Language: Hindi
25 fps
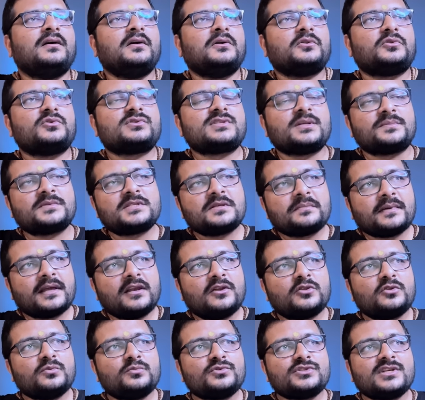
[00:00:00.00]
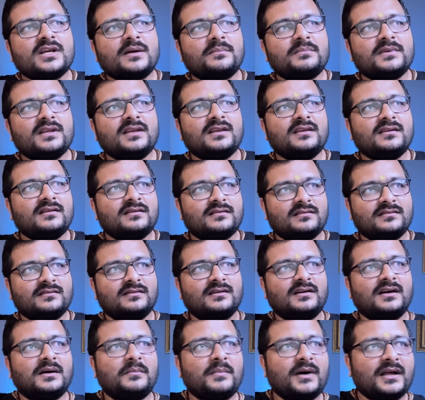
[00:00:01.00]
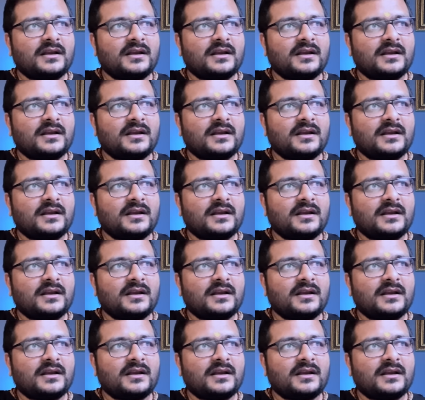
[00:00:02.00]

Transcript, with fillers: तो सबसे पहले तो मुझे अपनी हमारे